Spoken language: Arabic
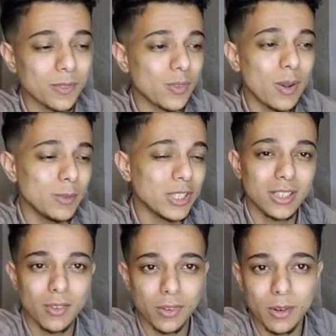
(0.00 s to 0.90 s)
فمش
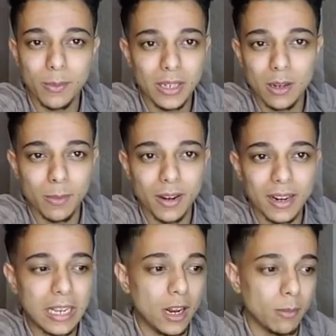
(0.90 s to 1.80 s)
هتفرق مين اللي
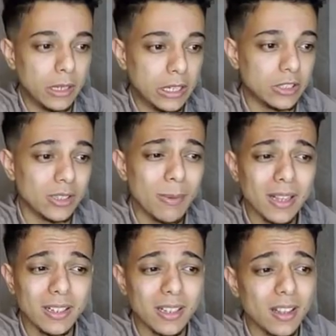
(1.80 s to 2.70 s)
بيراجع الابلكيشن
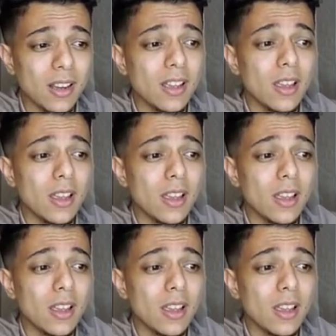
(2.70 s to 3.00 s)
بعد كده